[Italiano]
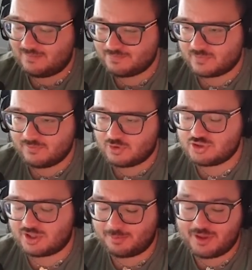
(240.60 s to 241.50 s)
mm,
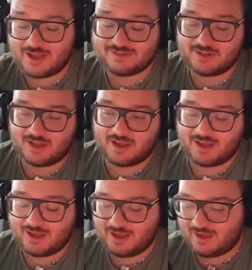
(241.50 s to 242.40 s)
velocità proiettile
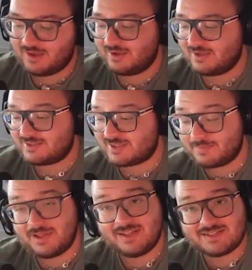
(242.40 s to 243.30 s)
e eh,
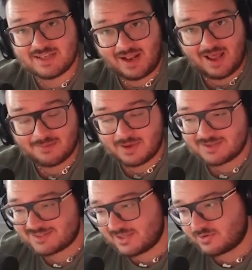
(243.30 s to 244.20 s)
stabilizza l'arma
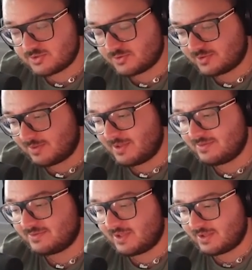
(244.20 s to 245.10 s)
sia
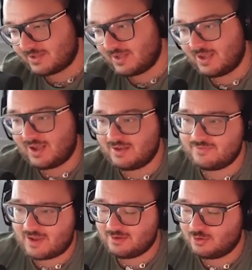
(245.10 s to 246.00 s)
orizzontalmente che a
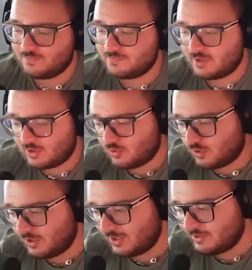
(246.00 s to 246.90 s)
livello di
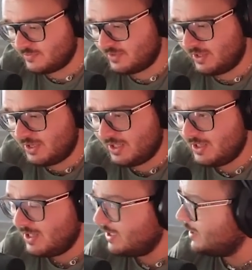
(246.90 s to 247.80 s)
recoil. Andiamo a vedere
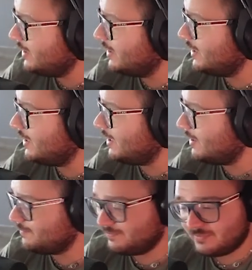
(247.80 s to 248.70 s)
il,
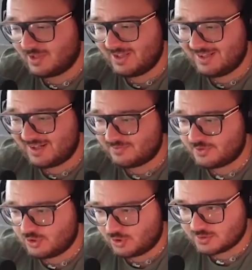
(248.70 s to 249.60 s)
um, il
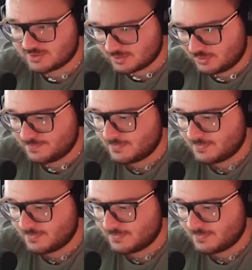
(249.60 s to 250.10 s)
graficozzo.